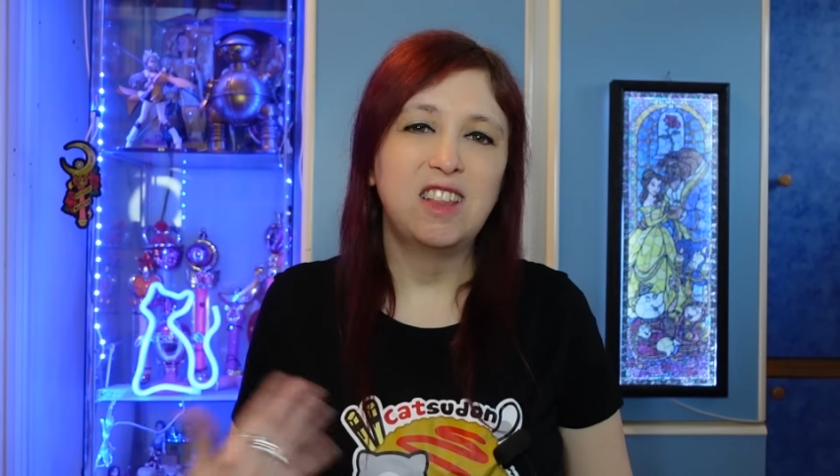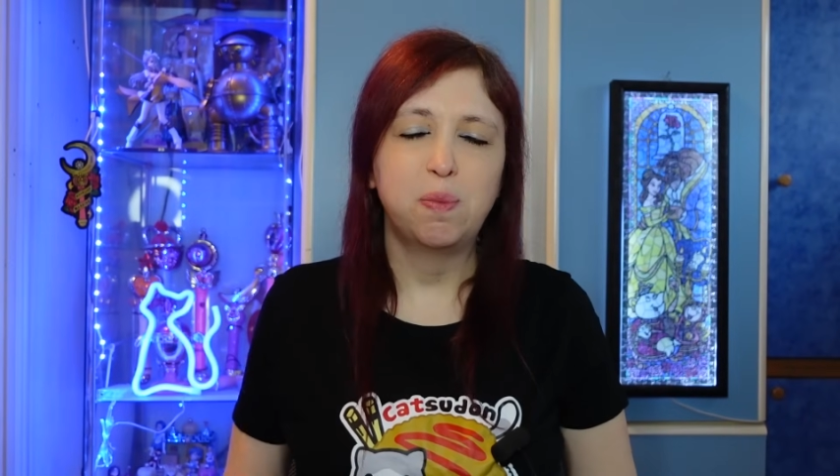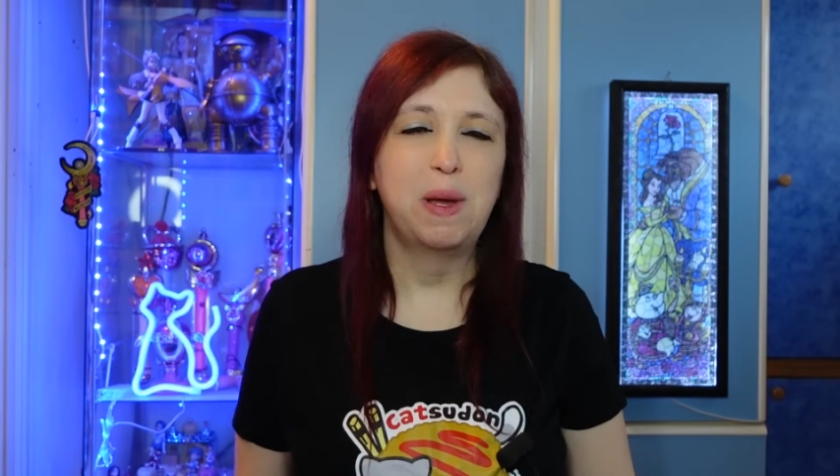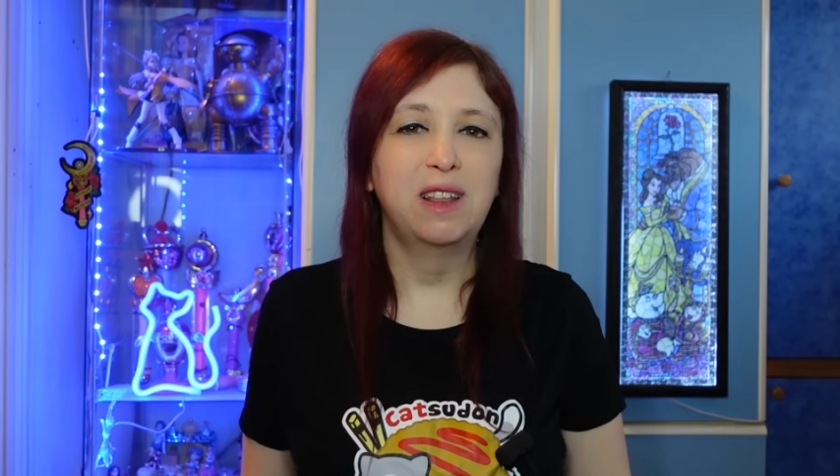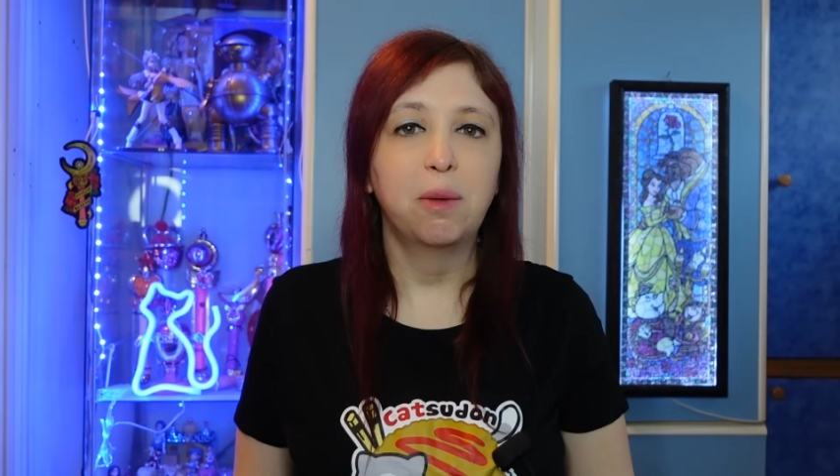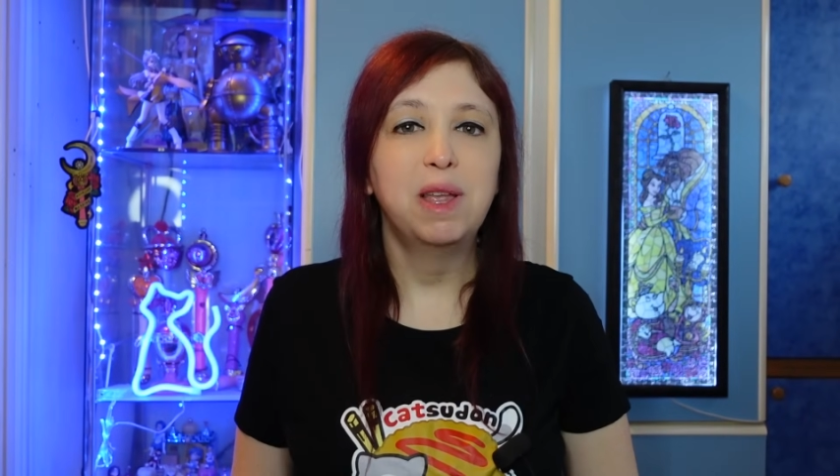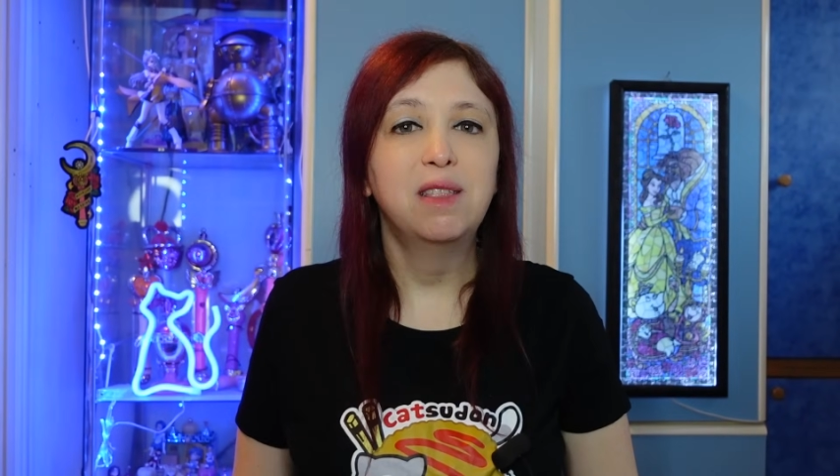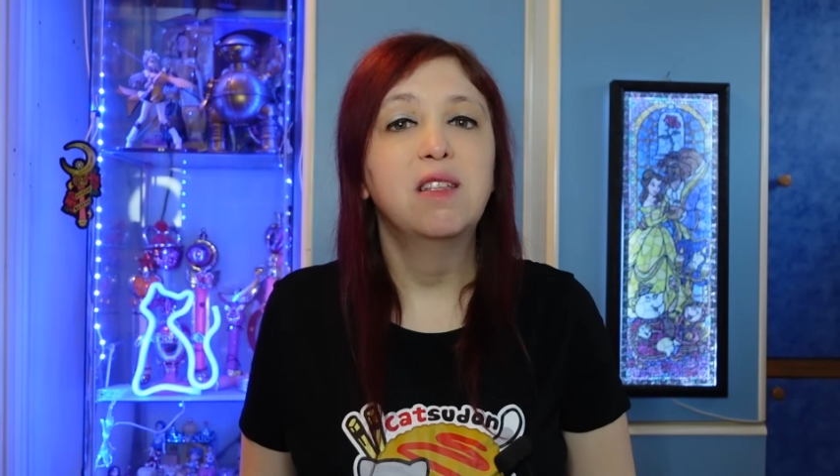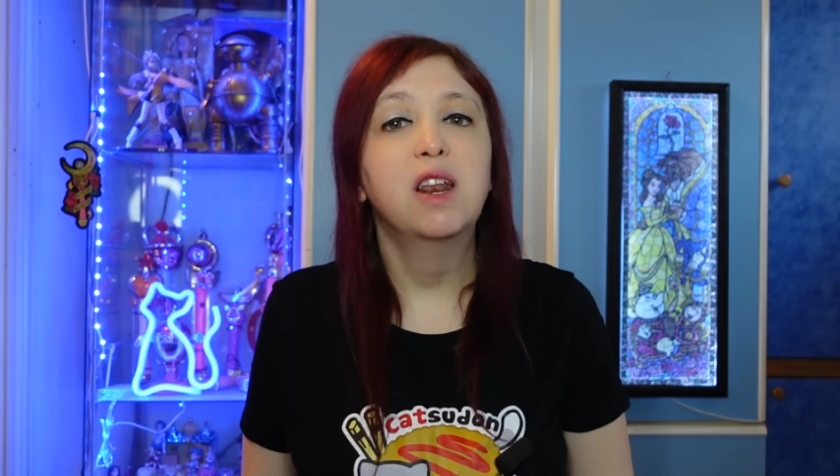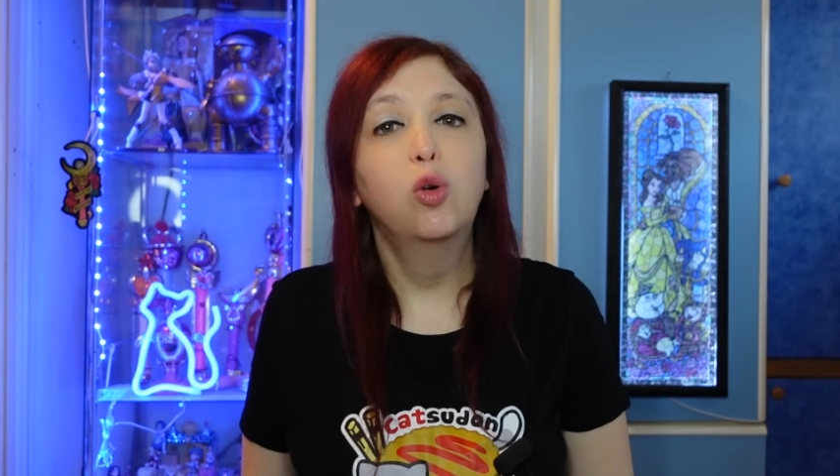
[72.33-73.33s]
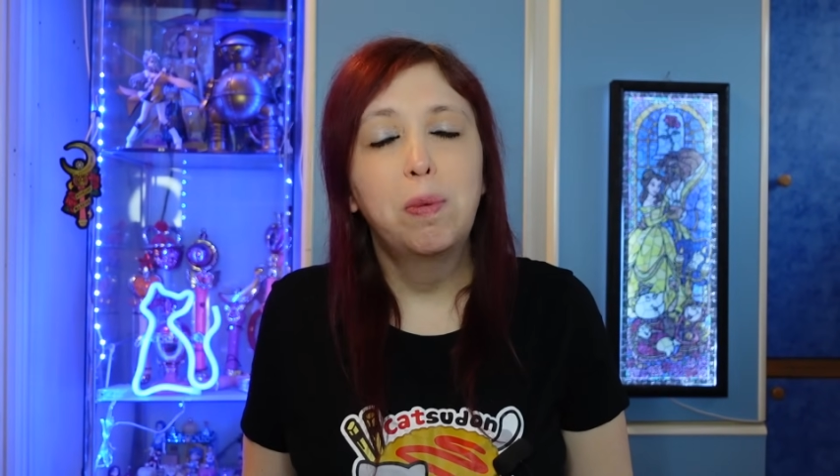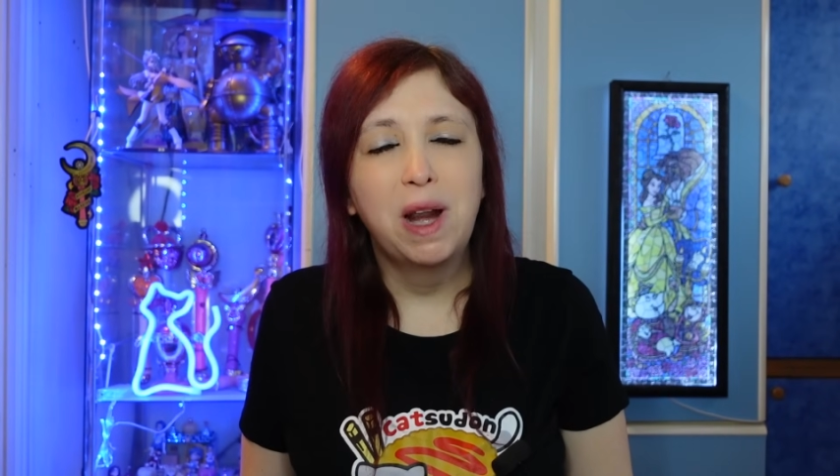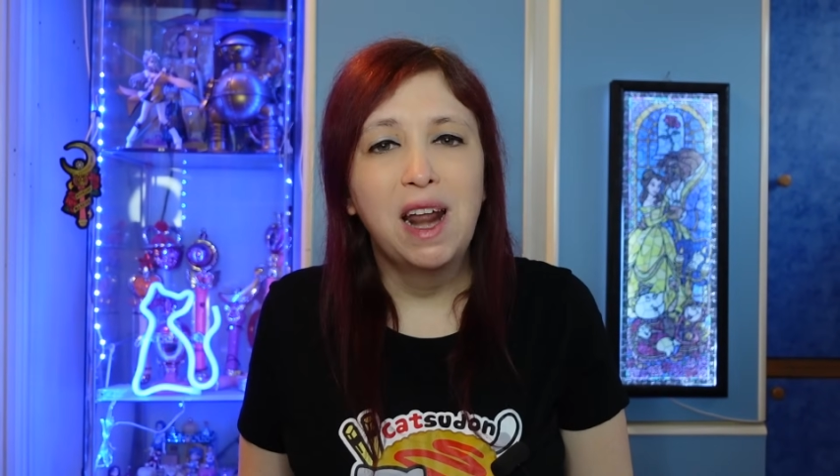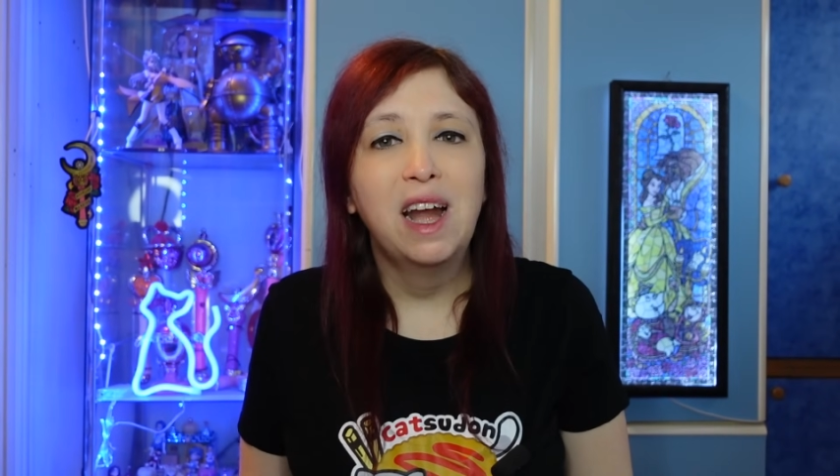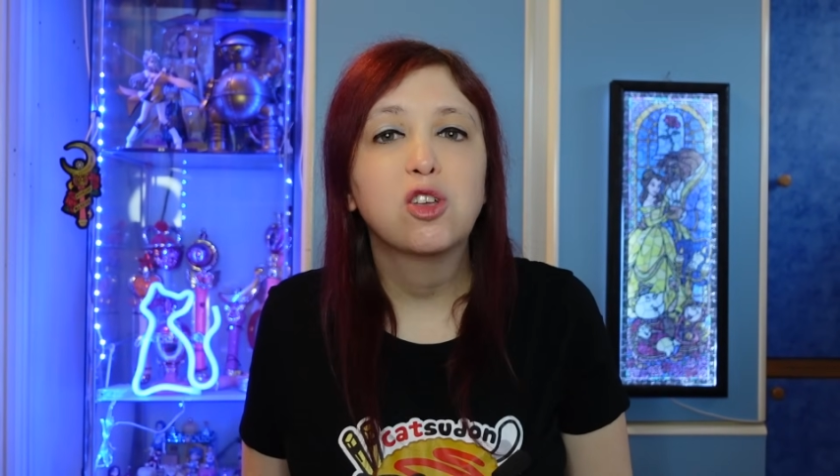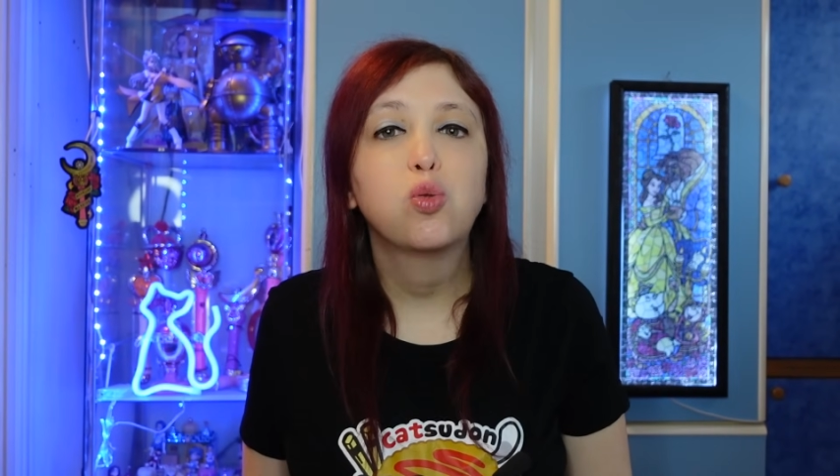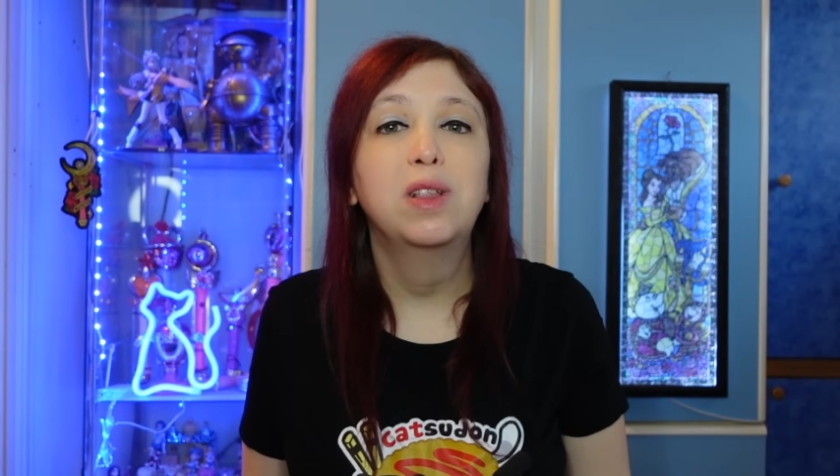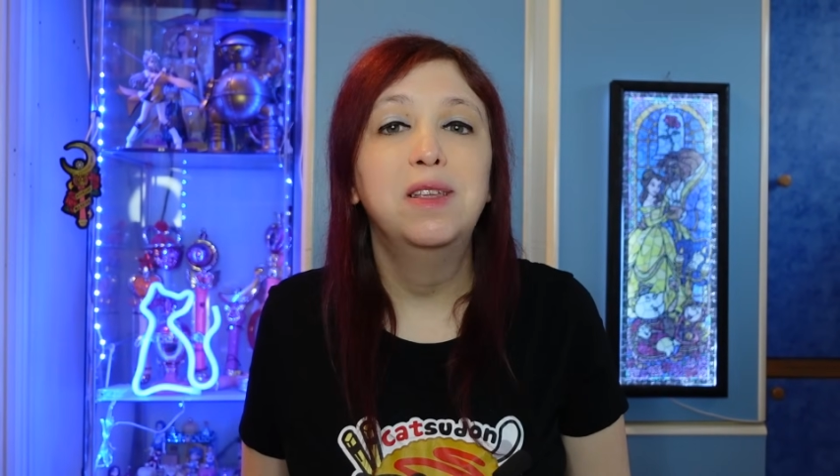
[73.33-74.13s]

disperatamente di recuperare la sua